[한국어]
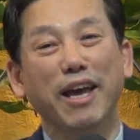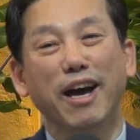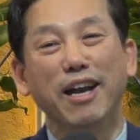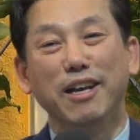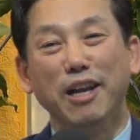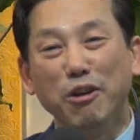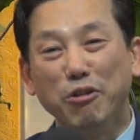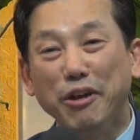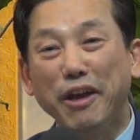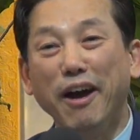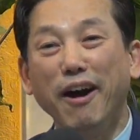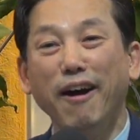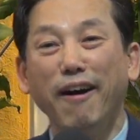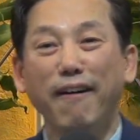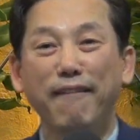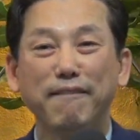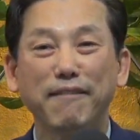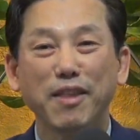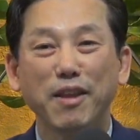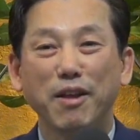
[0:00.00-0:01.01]

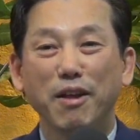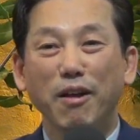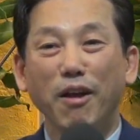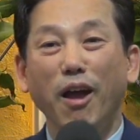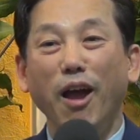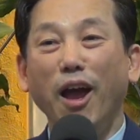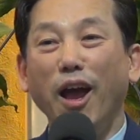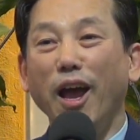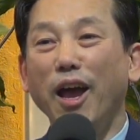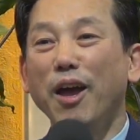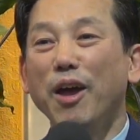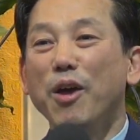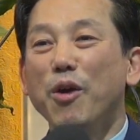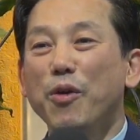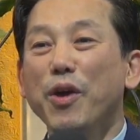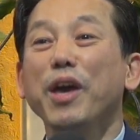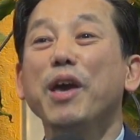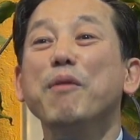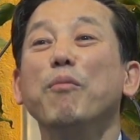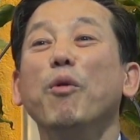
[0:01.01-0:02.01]
할렐루야. 예,
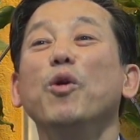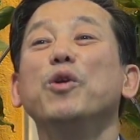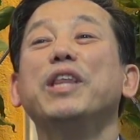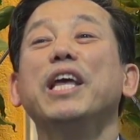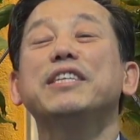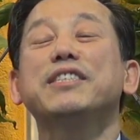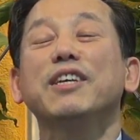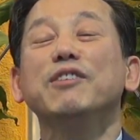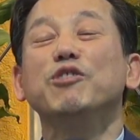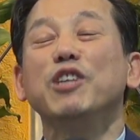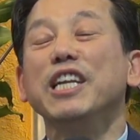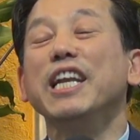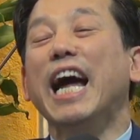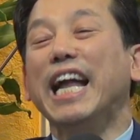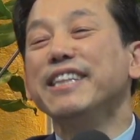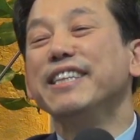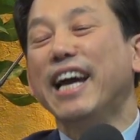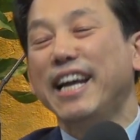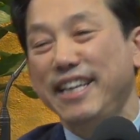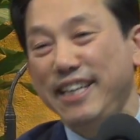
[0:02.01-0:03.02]
회개 못해서 우리는
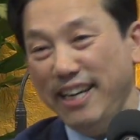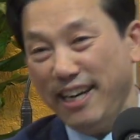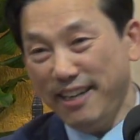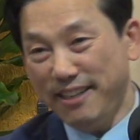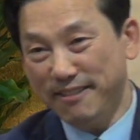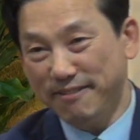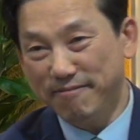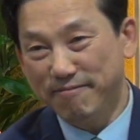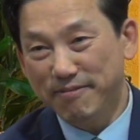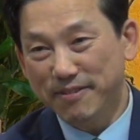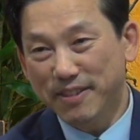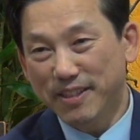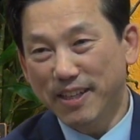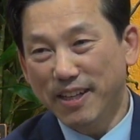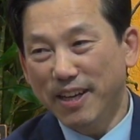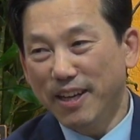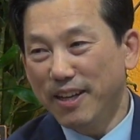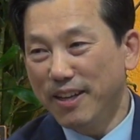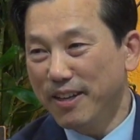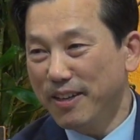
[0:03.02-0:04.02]
안달이라.
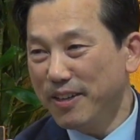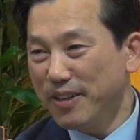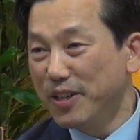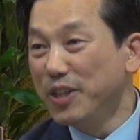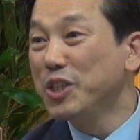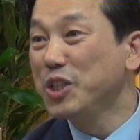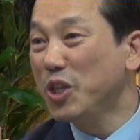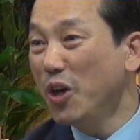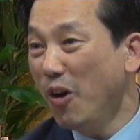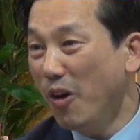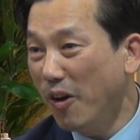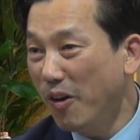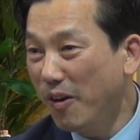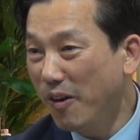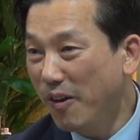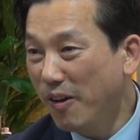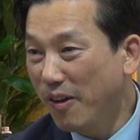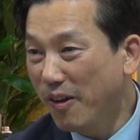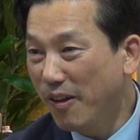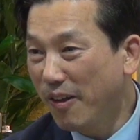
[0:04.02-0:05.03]
그렇죠?
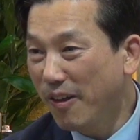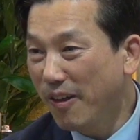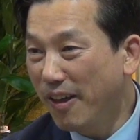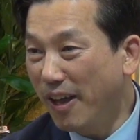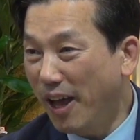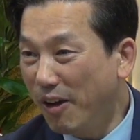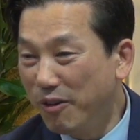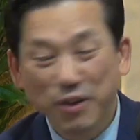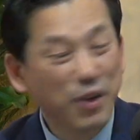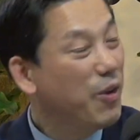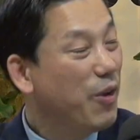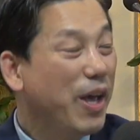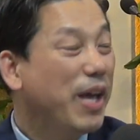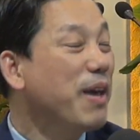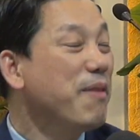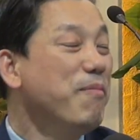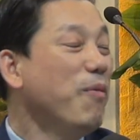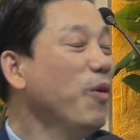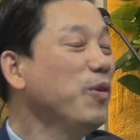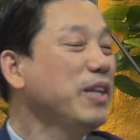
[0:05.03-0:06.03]
예, 우리는
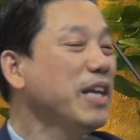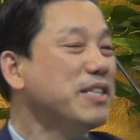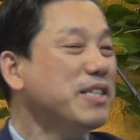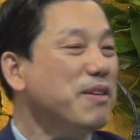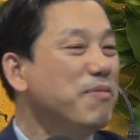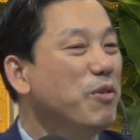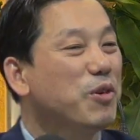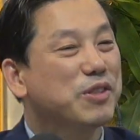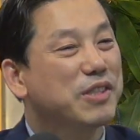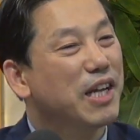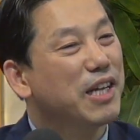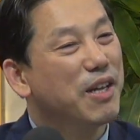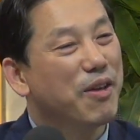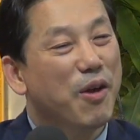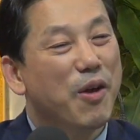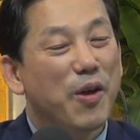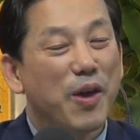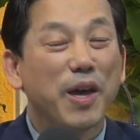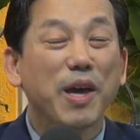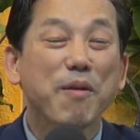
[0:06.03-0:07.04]
회개 못해서 목사님
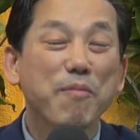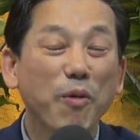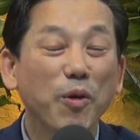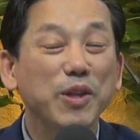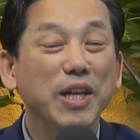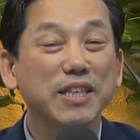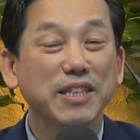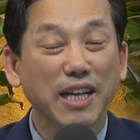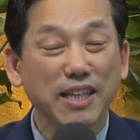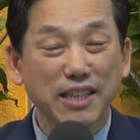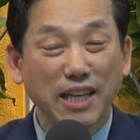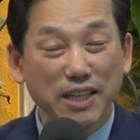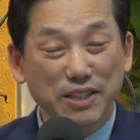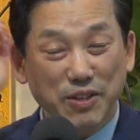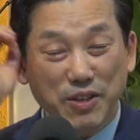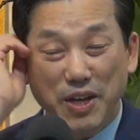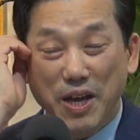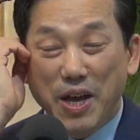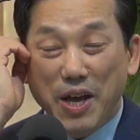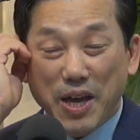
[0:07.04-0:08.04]
회개 못해서
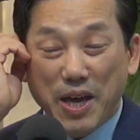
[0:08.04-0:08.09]
안달이지.